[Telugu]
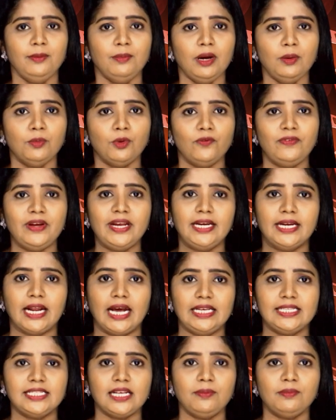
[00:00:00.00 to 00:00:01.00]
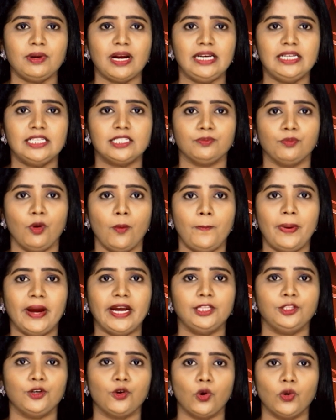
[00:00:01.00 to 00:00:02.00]
యానిమల్ మూవీ నైజాం రైట్స్ ముప్పై
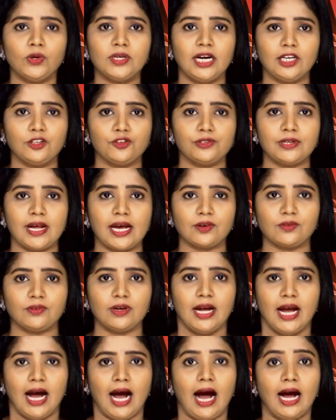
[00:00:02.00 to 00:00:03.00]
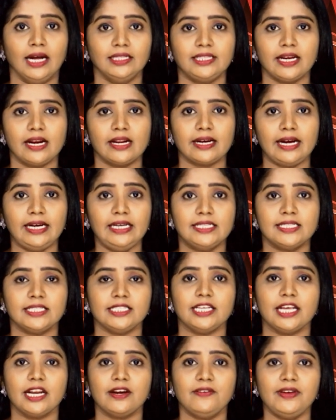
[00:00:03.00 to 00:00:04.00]
ఐదు కోట్లు అంటున్నారు ఆంధ్ర రైట్స్
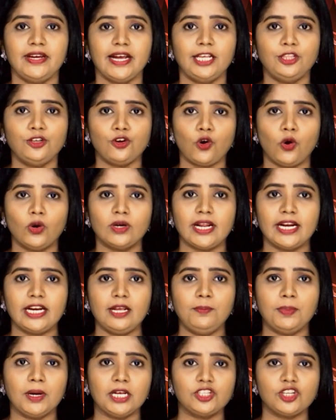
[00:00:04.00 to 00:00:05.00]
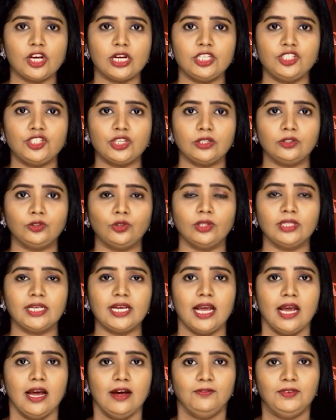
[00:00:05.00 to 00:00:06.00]
ఇరవై ఐదు కోట్లని ప్రచారం జరుగుతోంది
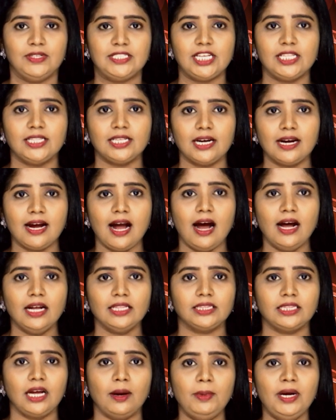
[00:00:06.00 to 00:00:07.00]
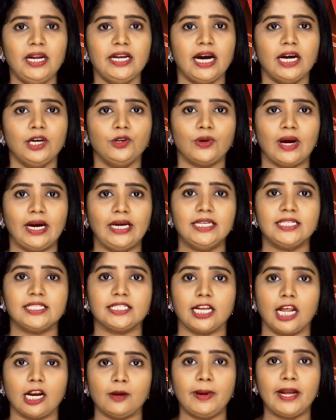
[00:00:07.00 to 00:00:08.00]
విచిత్రంగా తమిళనాడు రైట్స్
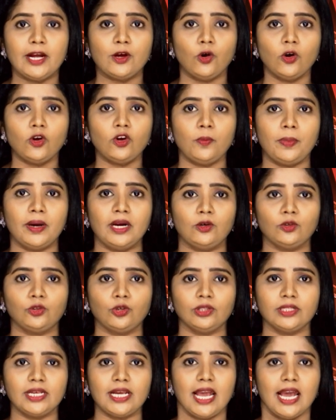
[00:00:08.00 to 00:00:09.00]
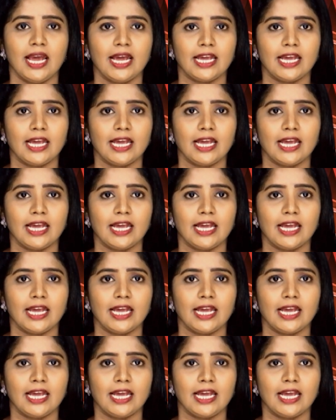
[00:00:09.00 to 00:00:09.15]
నలభై కోట్లు పలుకుతోంది